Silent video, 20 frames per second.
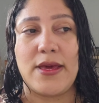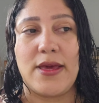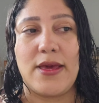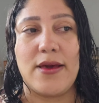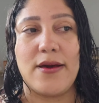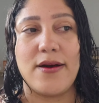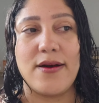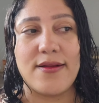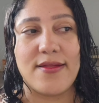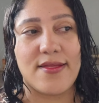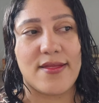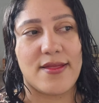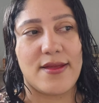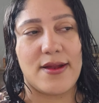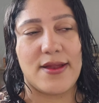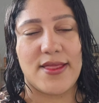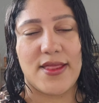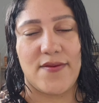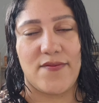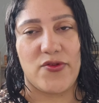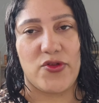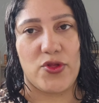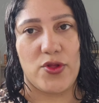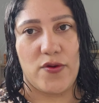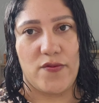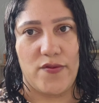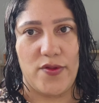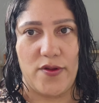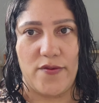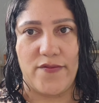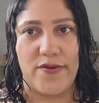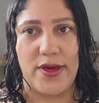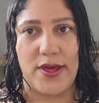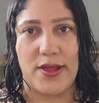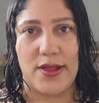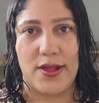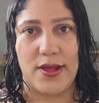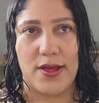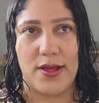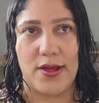E antes dele ser
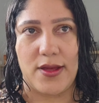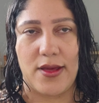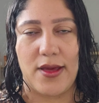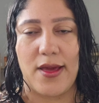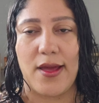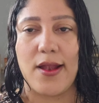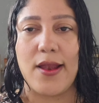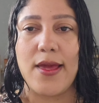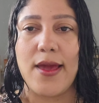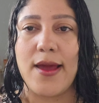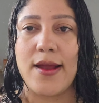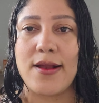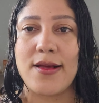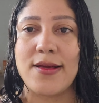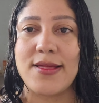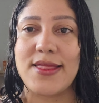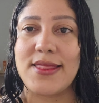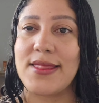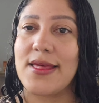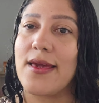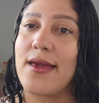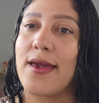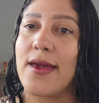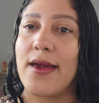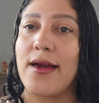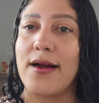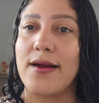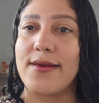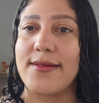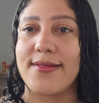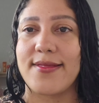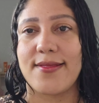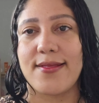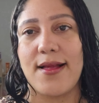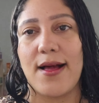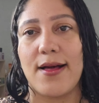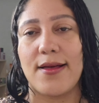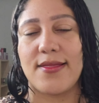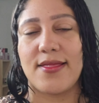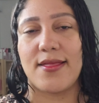R$29,90, ele era R$100,
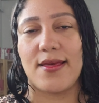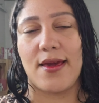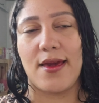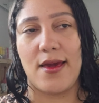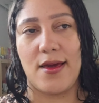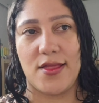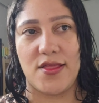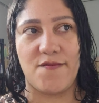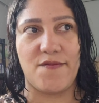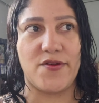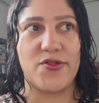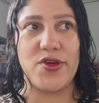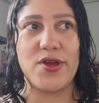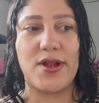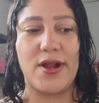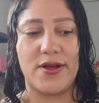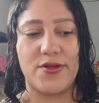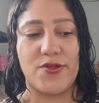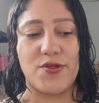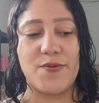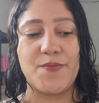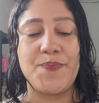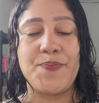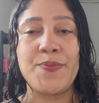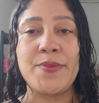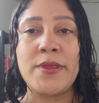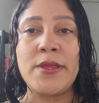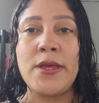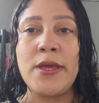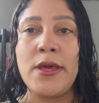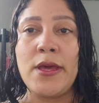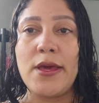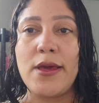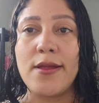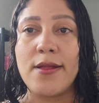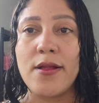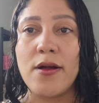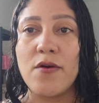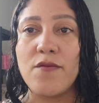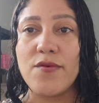tá? R$100 frete grátis.
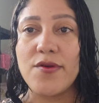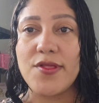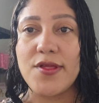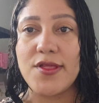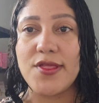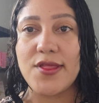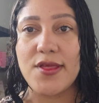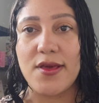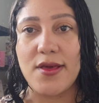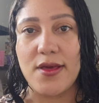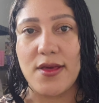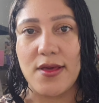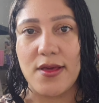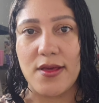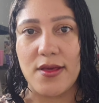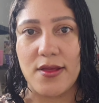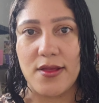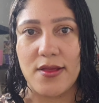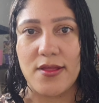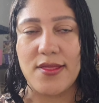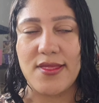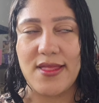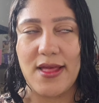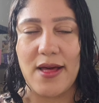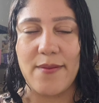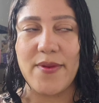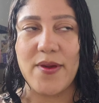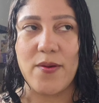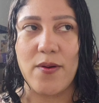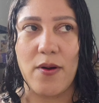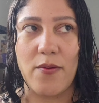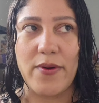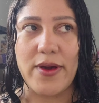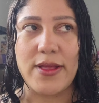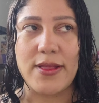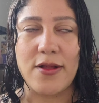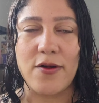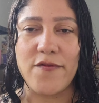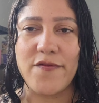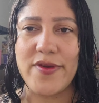Então, vocês que sabem qual
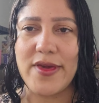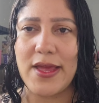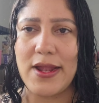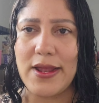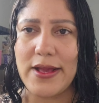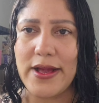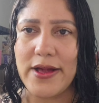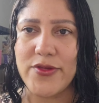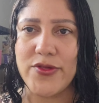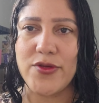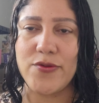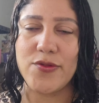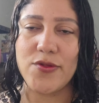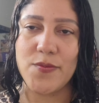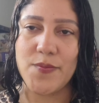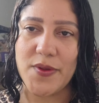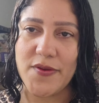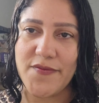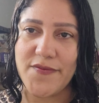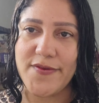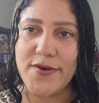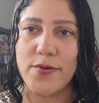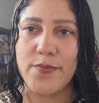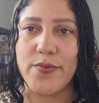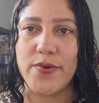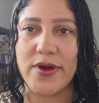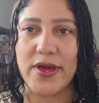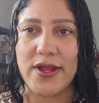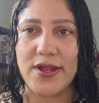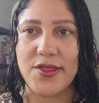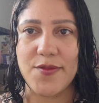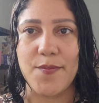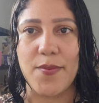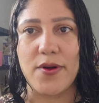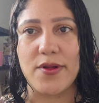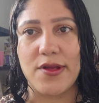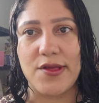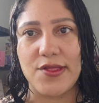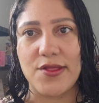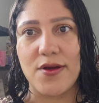é tal, fiquem ligadinhos no perfil, porque eles
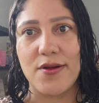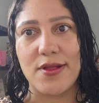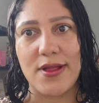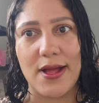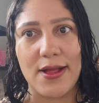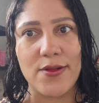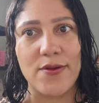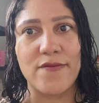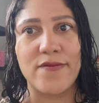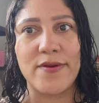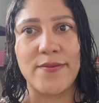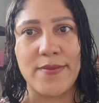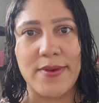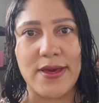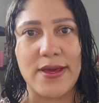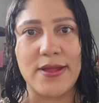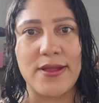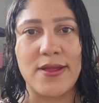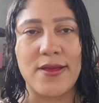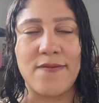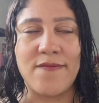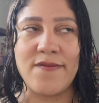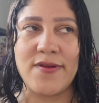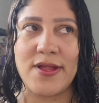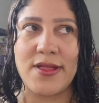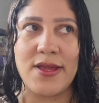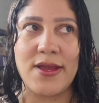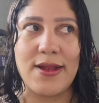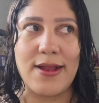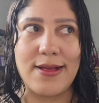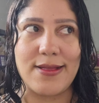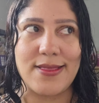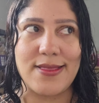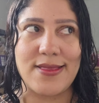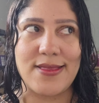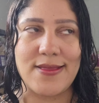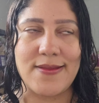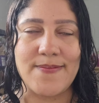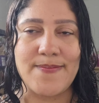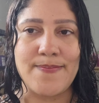podem soltar novamente frete grátis.